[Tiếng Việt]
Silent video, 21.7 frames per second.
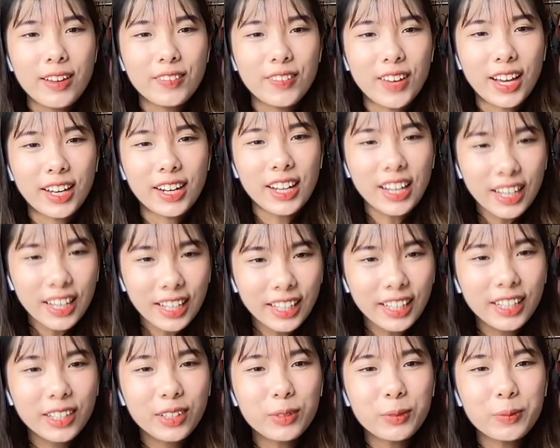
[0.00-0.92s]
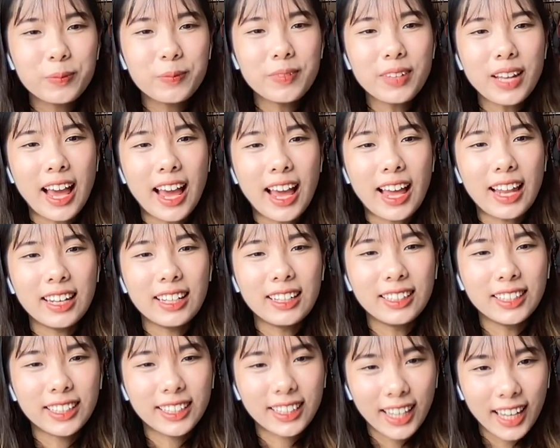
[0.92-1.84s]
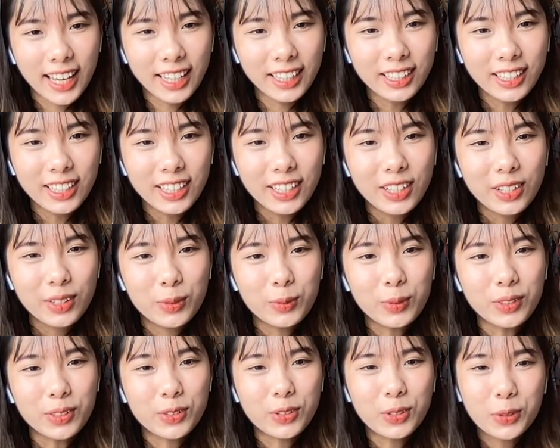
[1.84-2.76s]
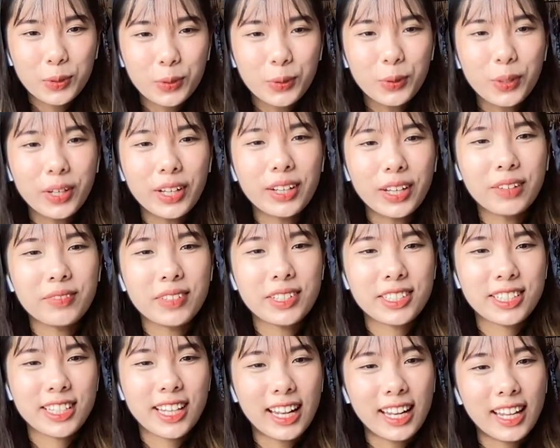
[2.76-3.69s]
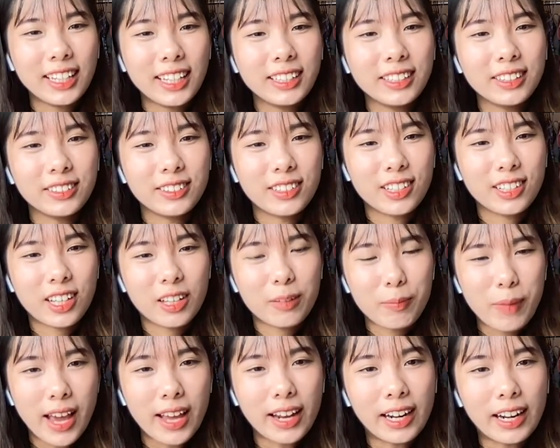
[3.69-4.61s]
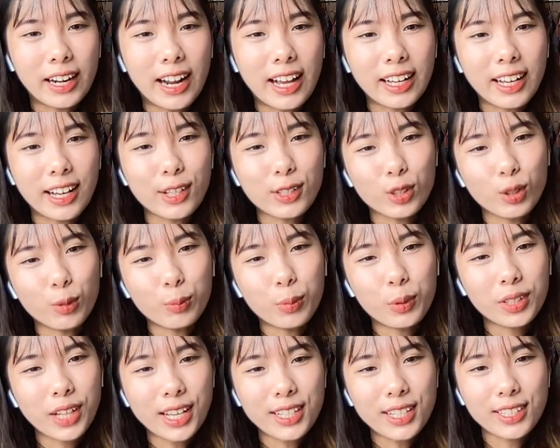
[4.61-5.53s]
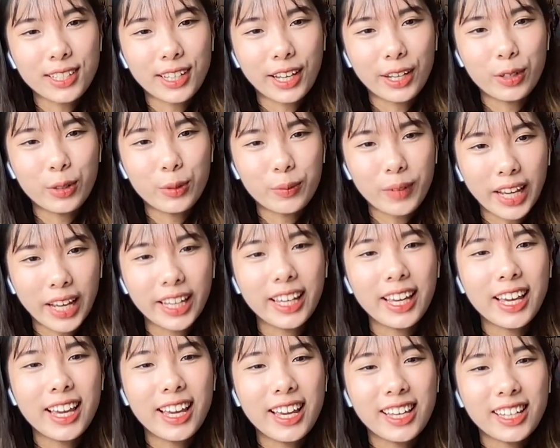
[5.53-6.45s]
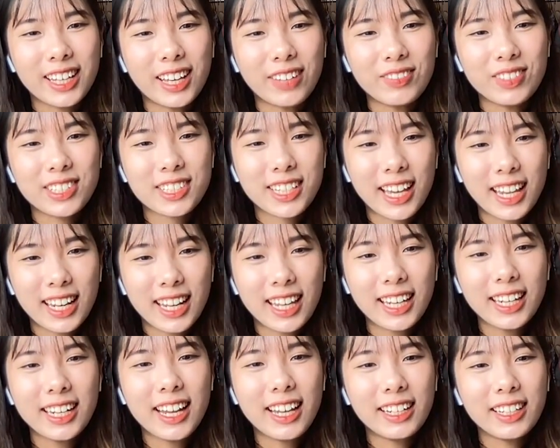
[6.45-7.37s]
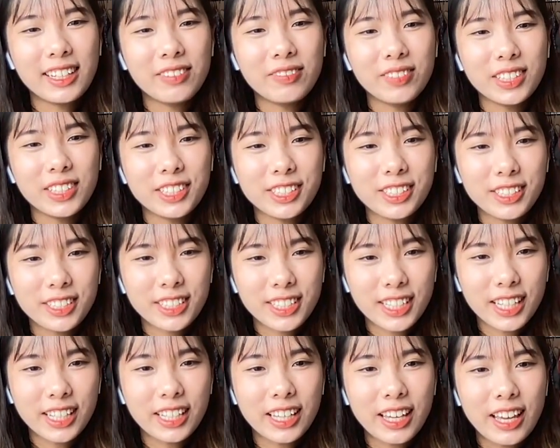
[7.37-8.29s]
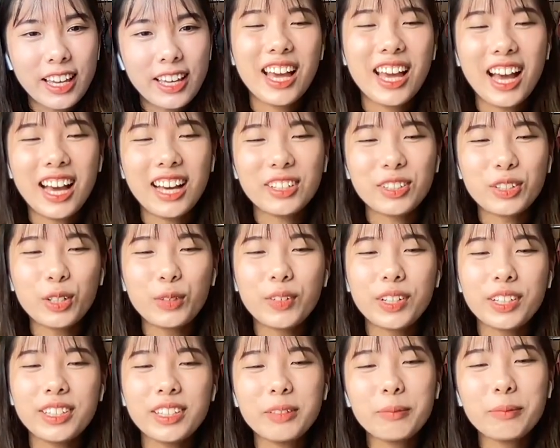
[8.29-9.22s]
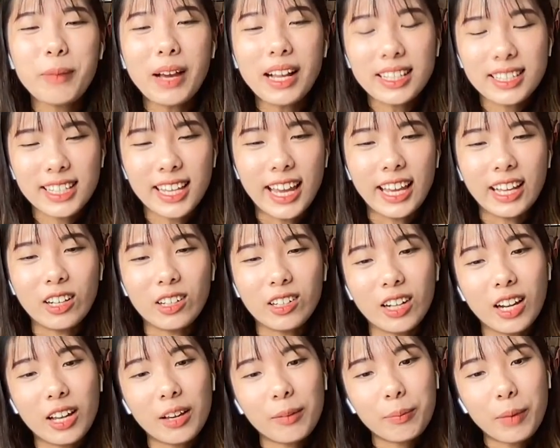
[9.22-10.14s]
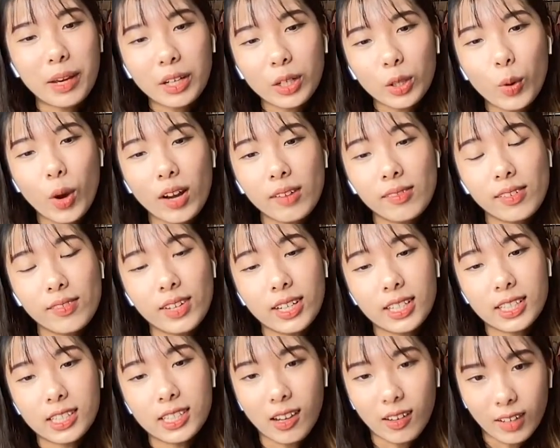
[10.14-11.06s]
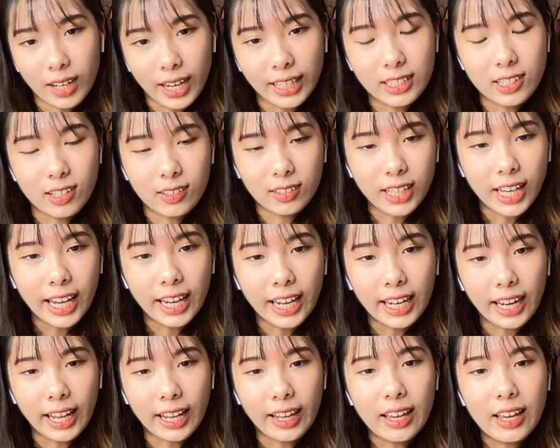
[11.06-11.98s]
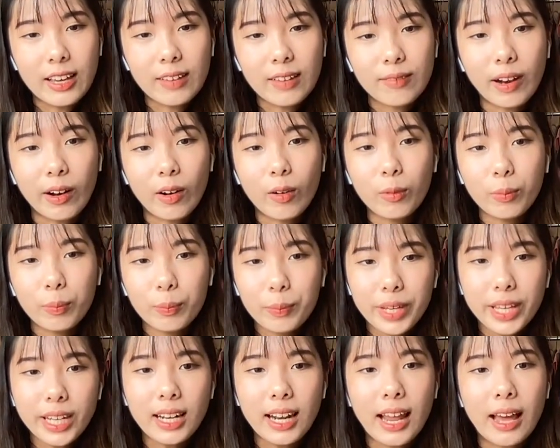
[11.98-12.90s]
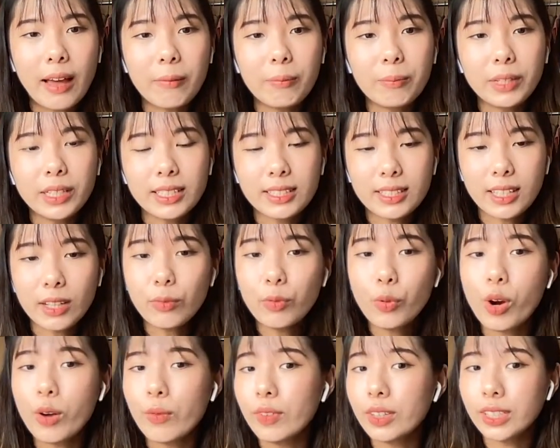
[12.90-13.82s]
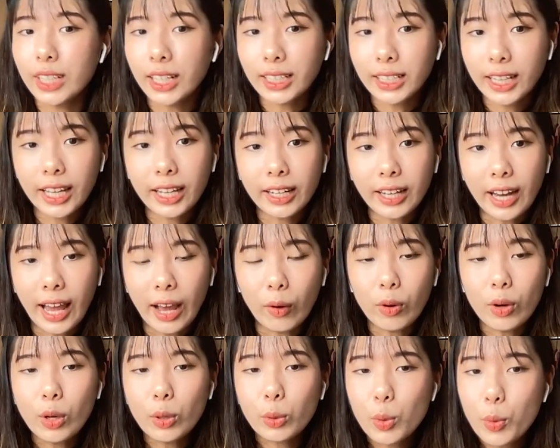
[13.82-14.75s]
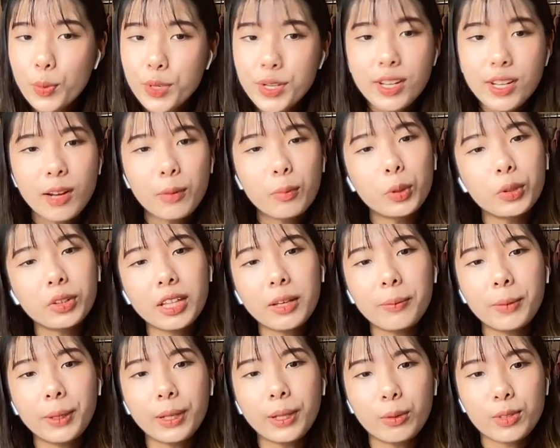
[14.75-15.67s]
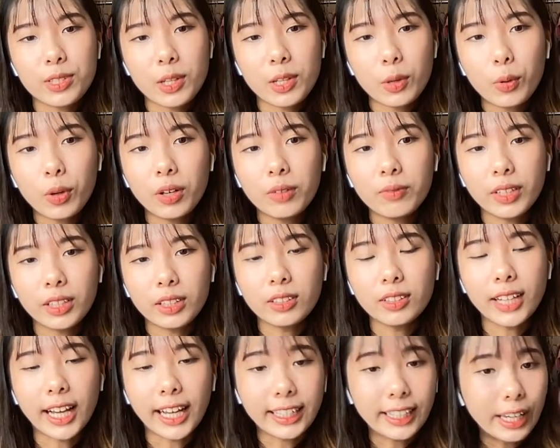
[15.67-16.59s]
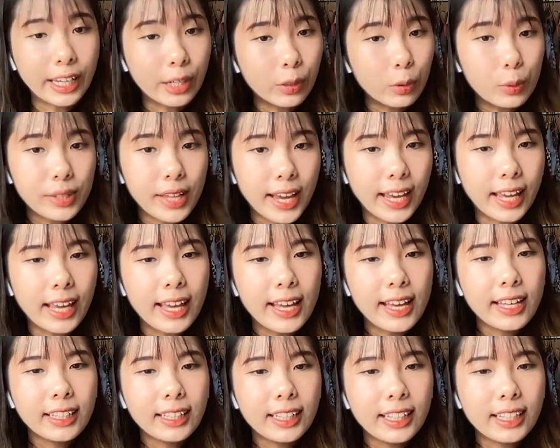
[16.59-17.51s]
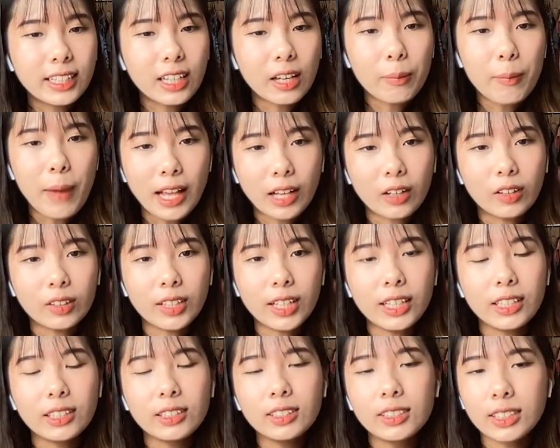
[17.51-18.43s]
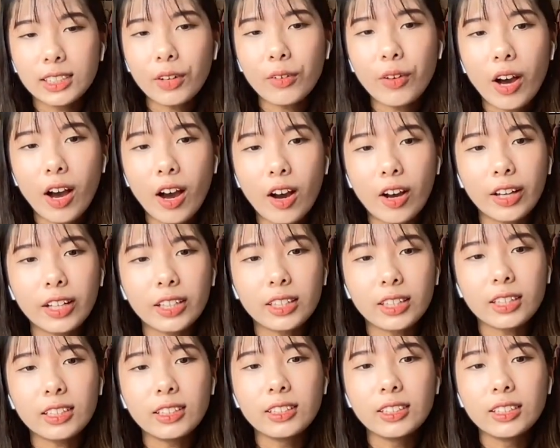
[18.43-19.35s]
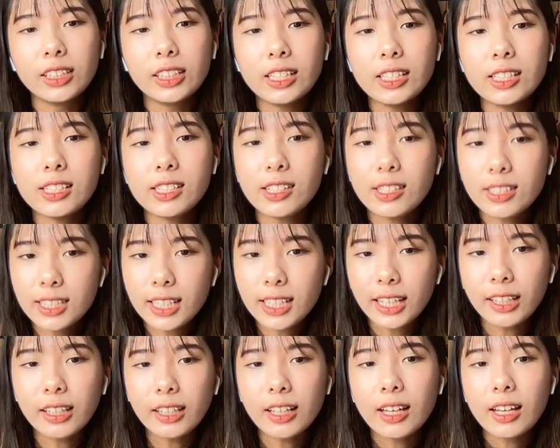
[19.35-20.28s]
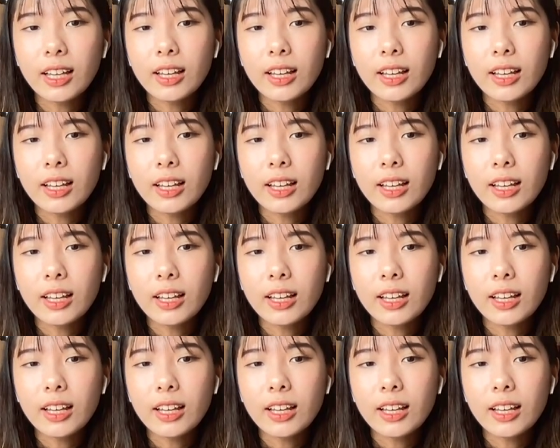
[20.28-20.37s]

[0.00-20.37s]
và đây cũng là lời kết của Xuân Quỳnh và Scarlett gửi tới các bạn đang nghe số podcast ngày hôm nay. Cảm ơn Scarlett đã đến với chương trình. À, đối với những bạn trẻ còn đang băn khoăn về việc chọn ngành chọn nghề này và không biết là mình sẽ phù hợp với ngành nghề nào cũng như là muốn tìm hiểu sâu hơn về từng ngành nghề cụ thể thì các bạn có thể gửi câu hỏi tới chương trình